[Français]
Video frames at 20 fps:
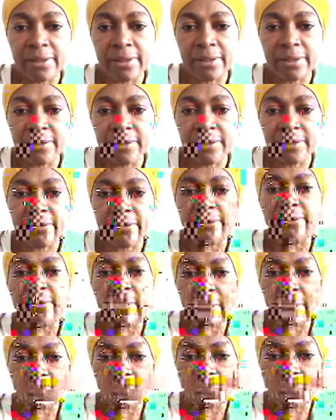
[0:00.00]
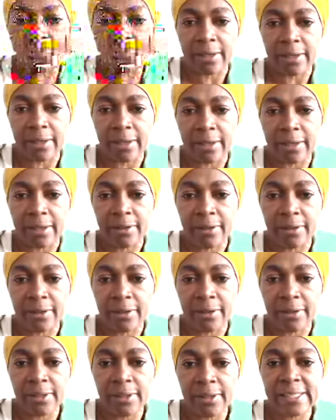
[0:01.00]
vaurien,
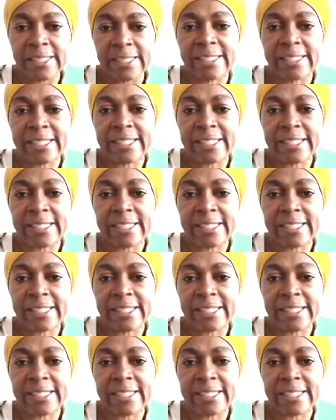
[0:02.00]
saleté,